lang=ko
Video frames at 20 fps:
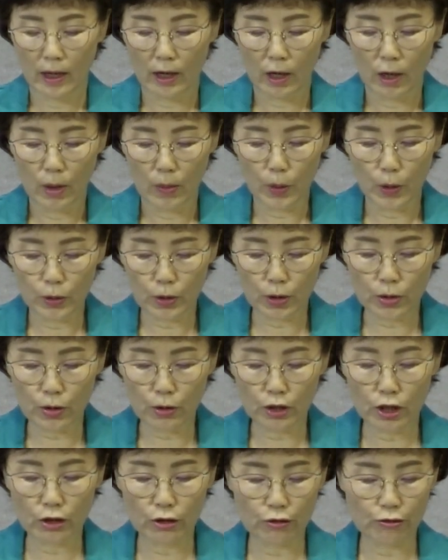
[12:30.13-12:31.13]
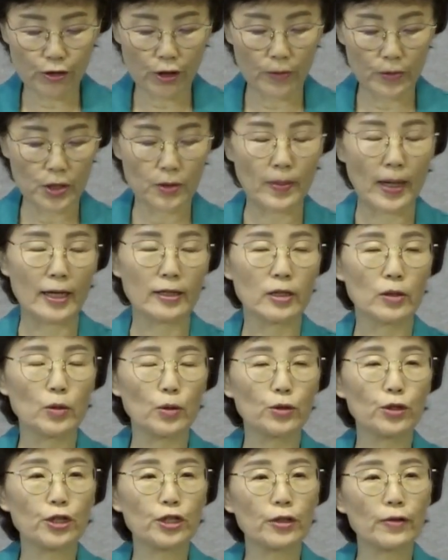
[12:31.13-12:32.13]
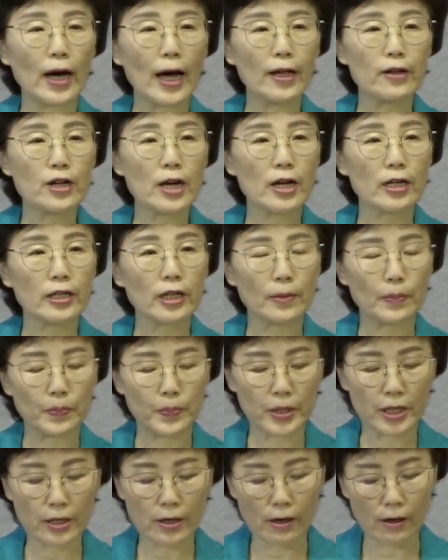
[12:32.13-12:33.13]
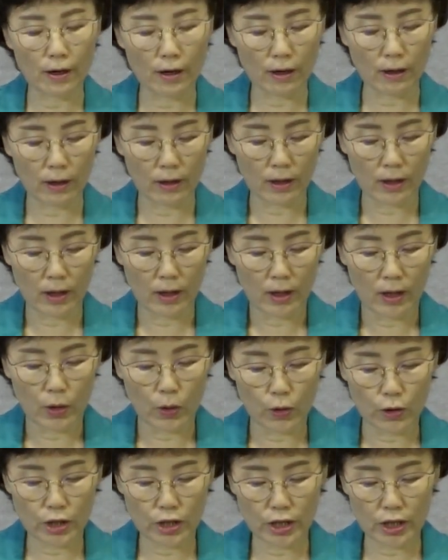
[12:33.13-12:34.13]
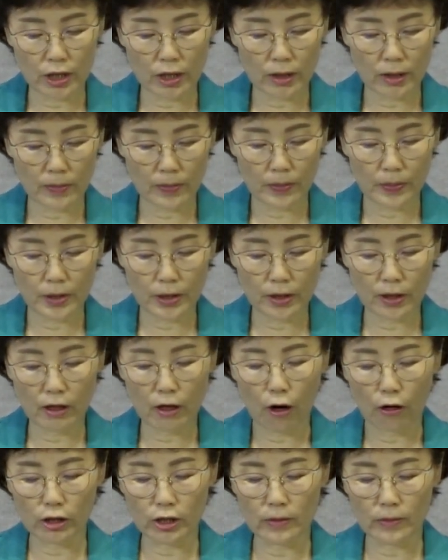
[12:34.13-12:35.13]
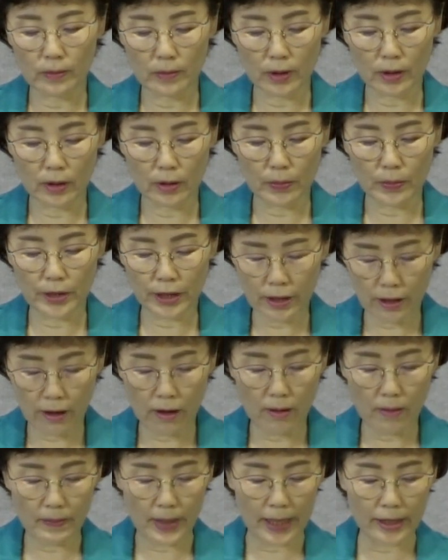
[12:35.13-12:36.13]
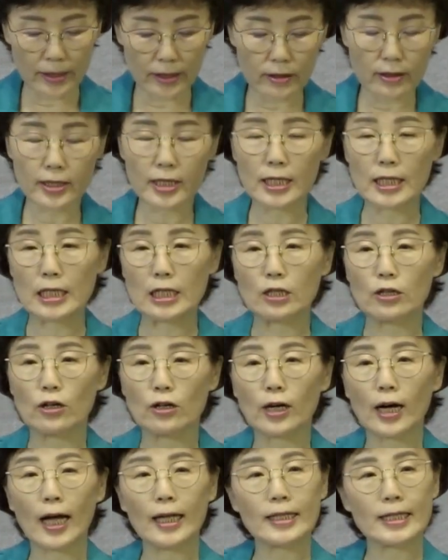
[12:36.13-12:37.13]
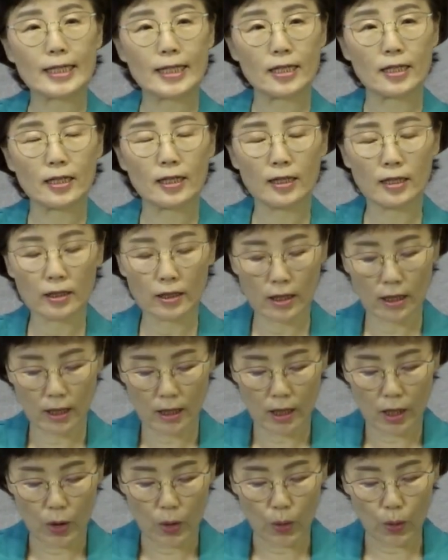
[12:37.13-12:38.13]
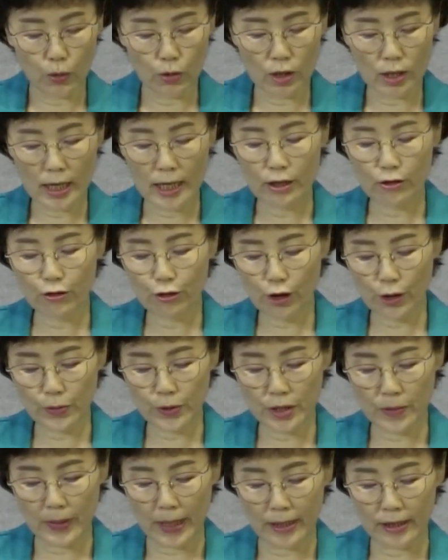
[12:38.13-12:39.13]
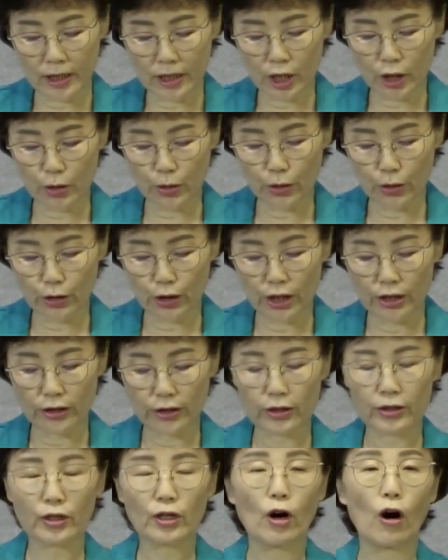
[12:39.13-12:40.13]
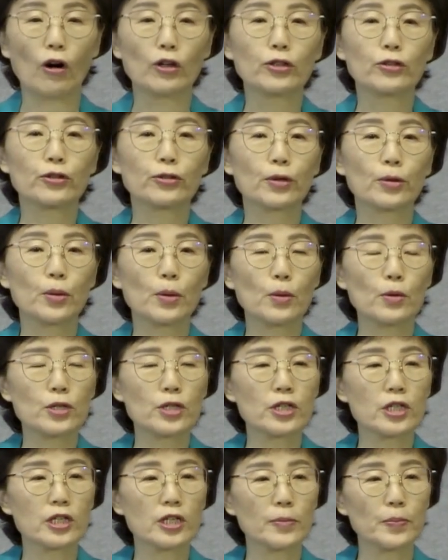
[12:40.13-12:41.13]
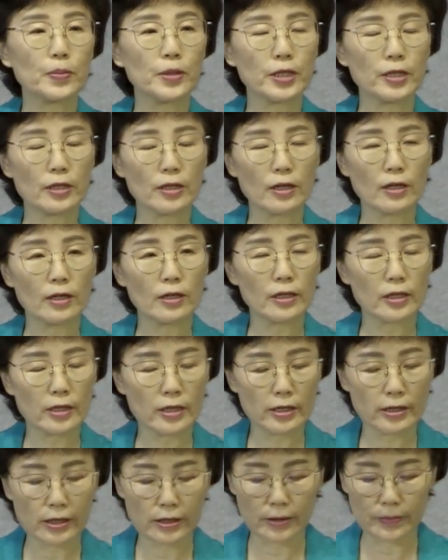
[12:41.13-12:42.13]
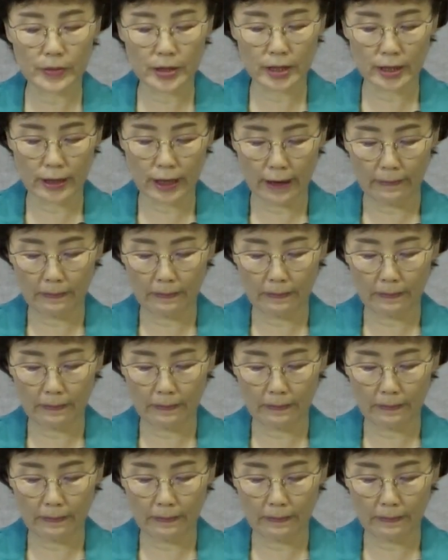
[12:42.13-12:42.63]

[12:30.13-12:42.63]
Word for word: 포도송에는 수없이 많은 꽃들이 화려하게 피어 꽃이 피어 거듭 어, 피어 만들어지는 것 같이 오늘날 수없이 많은 기독교인들은 겉으로 꽃이 피어 있습니다.